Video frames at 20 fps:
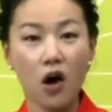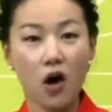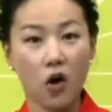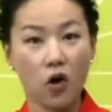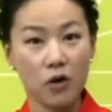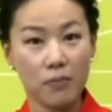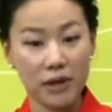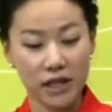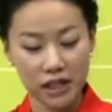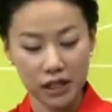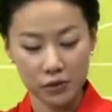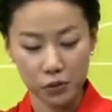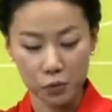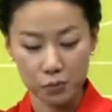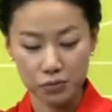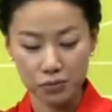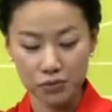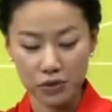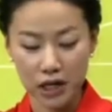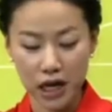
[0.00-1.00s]
얼마나
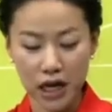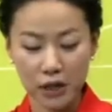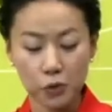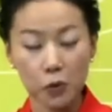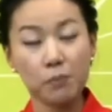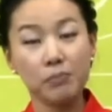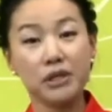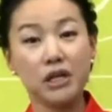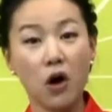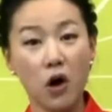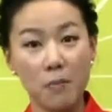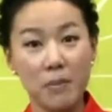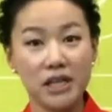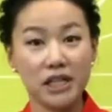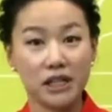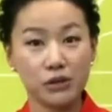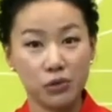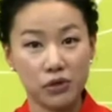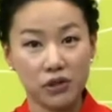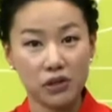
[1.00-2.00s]
높은가 높이가
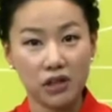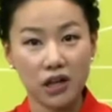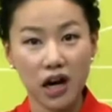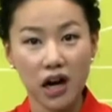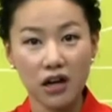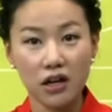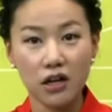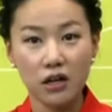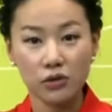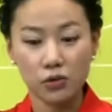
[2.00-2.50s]
얼마나 되는가